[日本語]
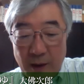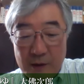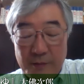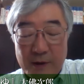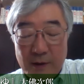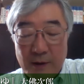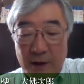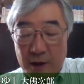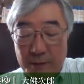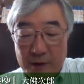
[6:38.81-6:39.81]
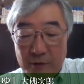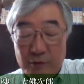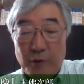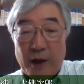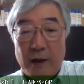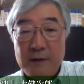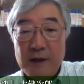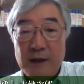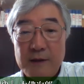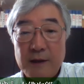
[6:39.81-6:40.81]
つまり、今で言うと冤
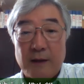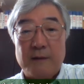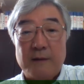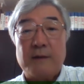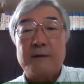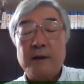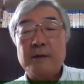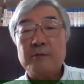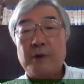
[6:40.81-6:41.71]
罪事件ですね。